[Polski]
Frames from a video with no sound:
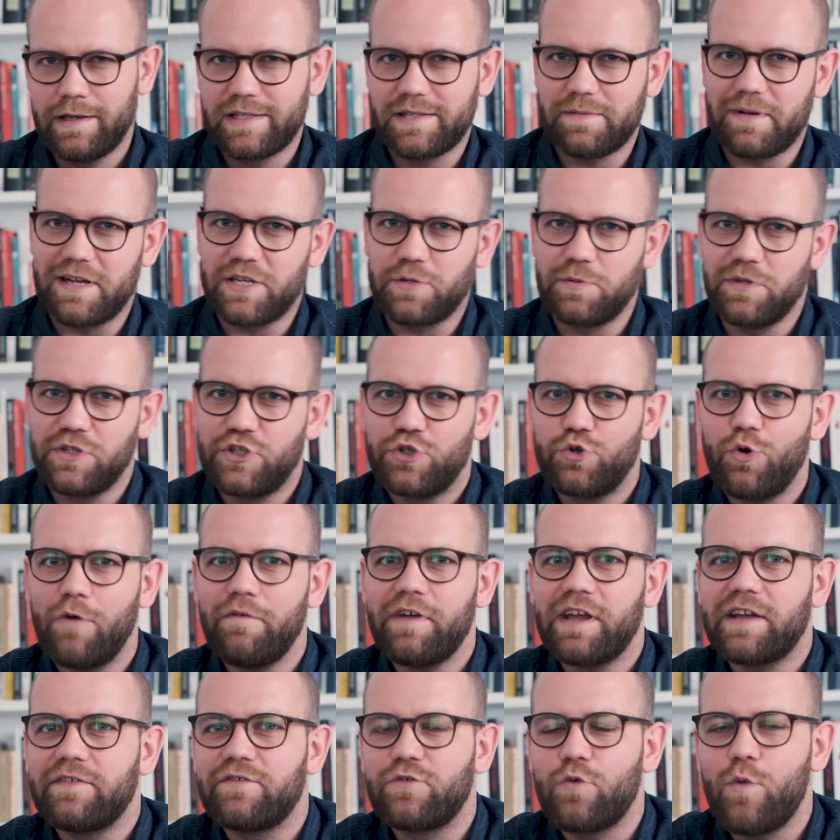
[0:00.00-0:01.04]
Zobaczmy,
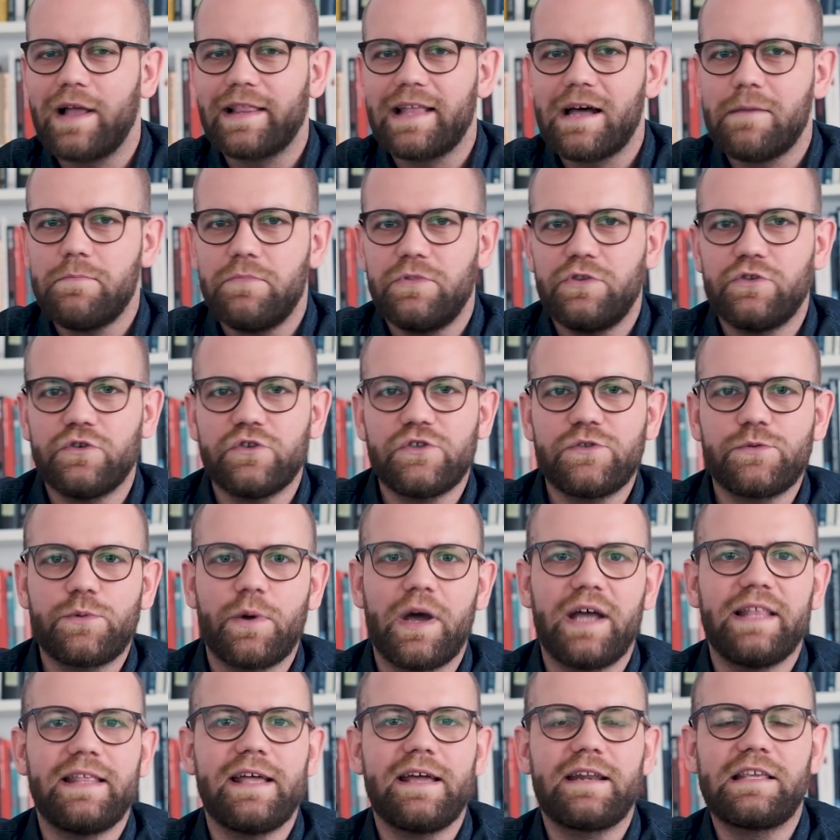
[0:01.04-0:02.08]
człowiek wkłada mnóstwo
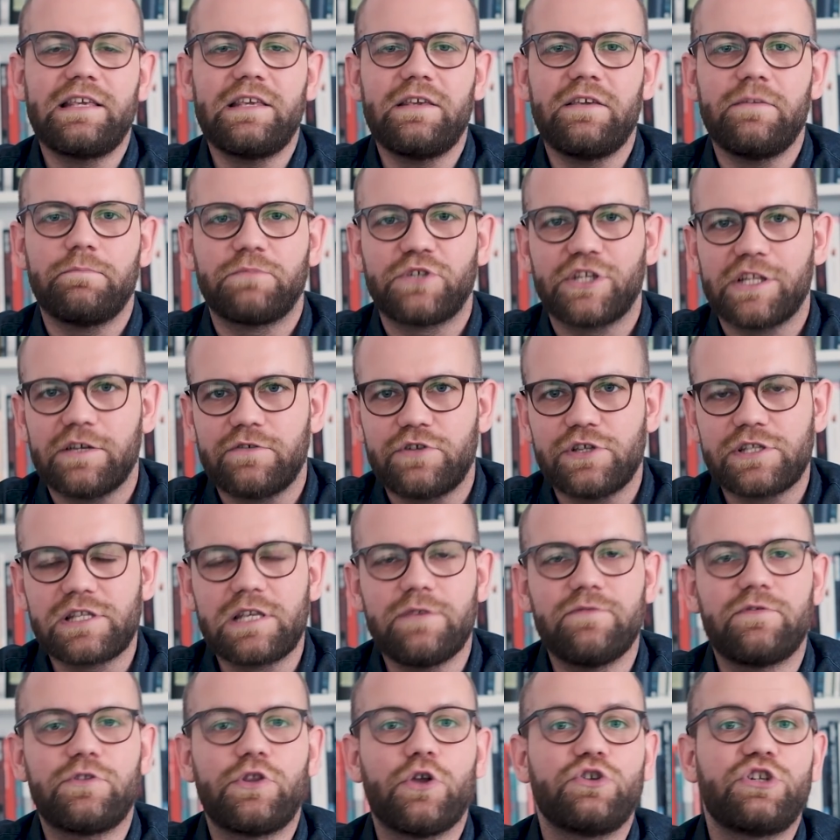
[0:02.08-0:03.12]
energii przede
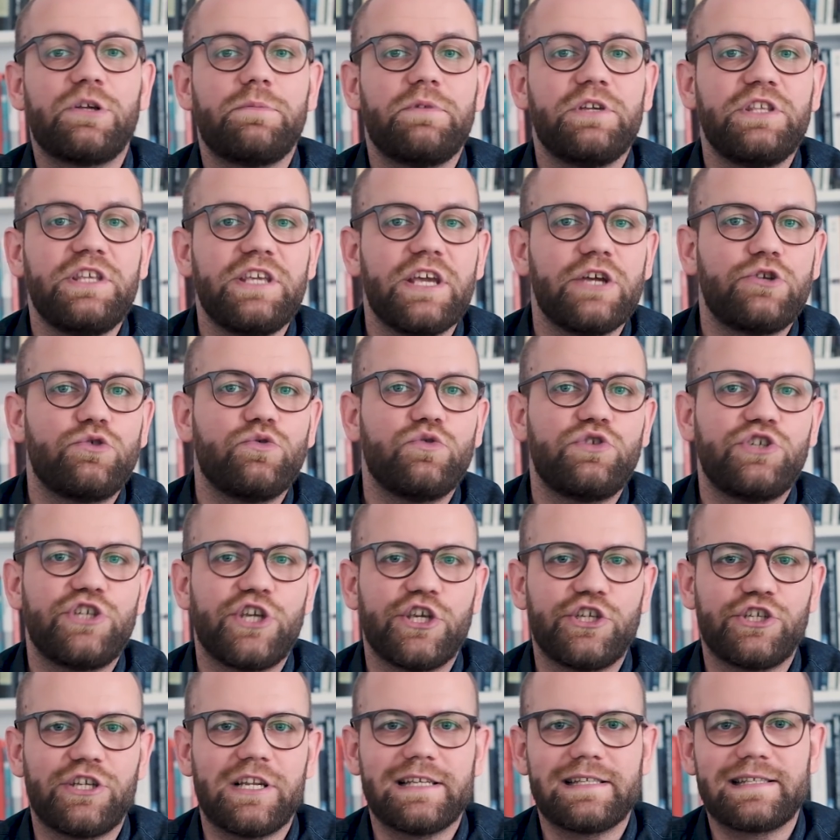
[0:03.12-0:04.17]
wszystkim w to, żeby nie czuć się
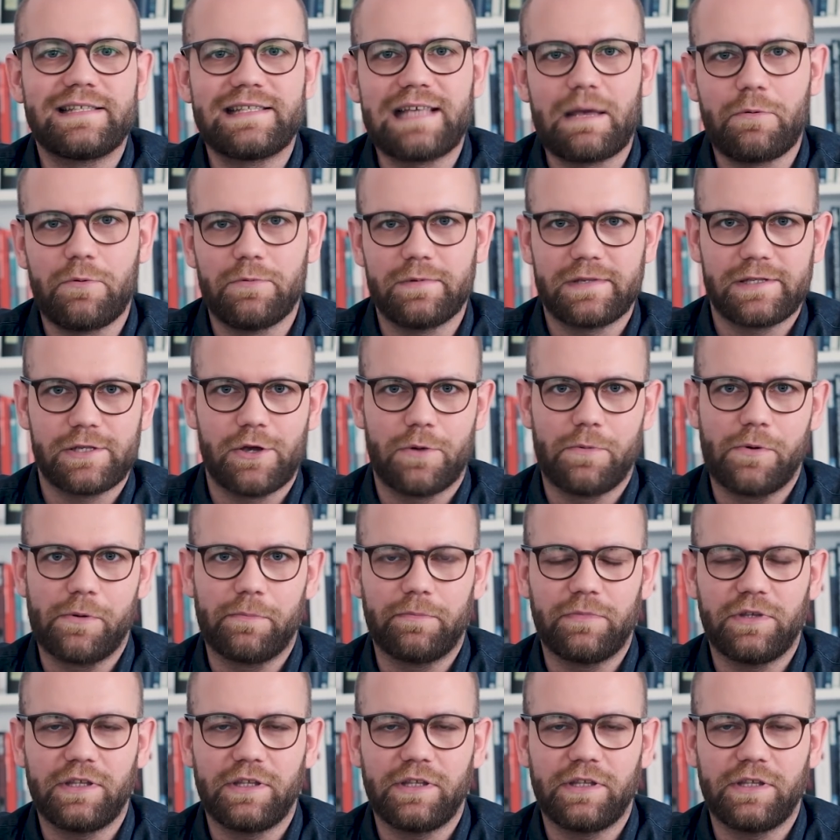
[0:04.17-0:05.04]
źle z samym sobą.